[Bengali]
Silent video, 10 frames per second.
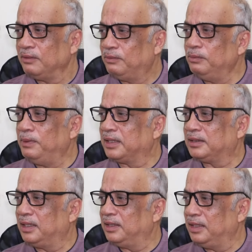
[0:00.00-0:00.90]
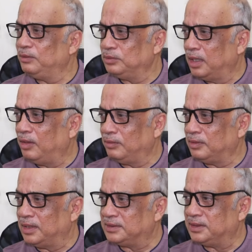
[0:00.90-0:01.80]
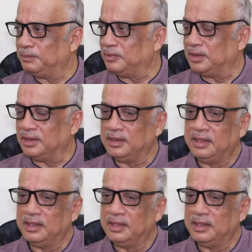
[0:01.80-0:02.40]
খুব একটা এর উদাহরণ আছে বলে